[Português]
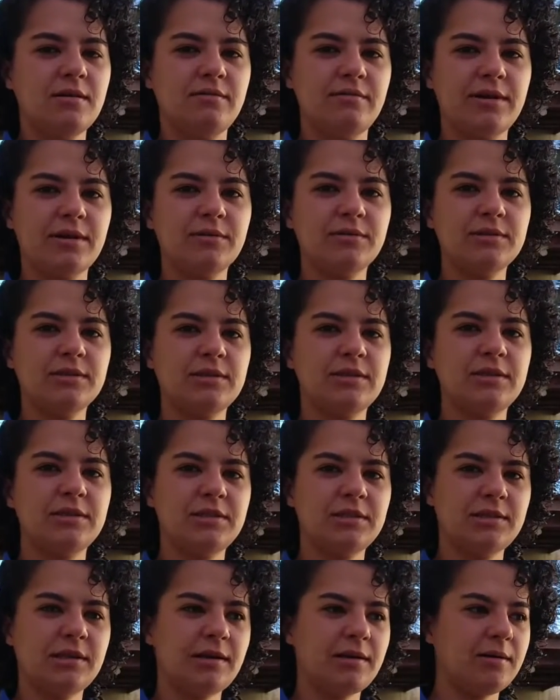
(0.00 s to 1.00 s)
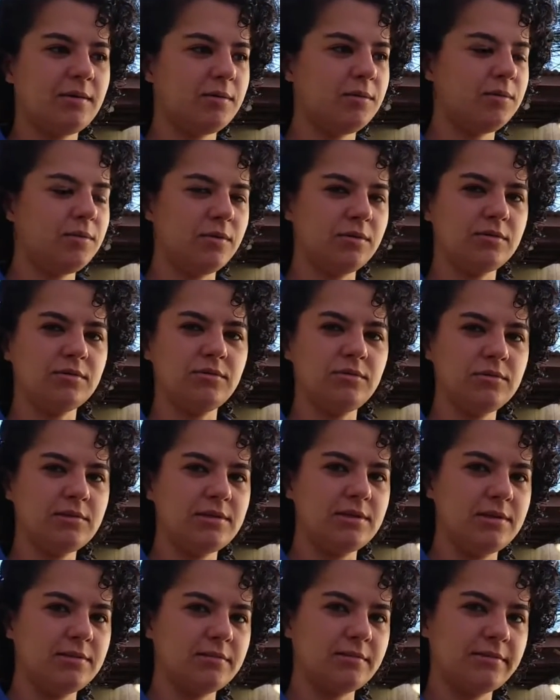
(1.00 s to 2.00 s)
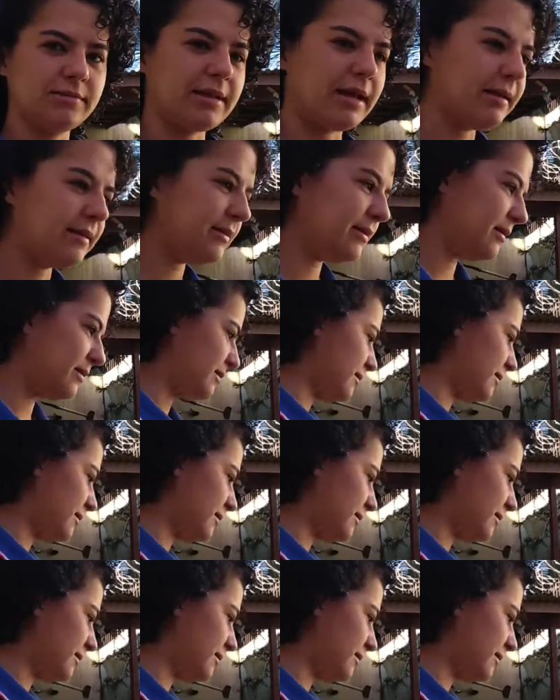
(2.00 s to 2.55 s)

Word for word: vai conseguir tirar o outro do círculo, tá?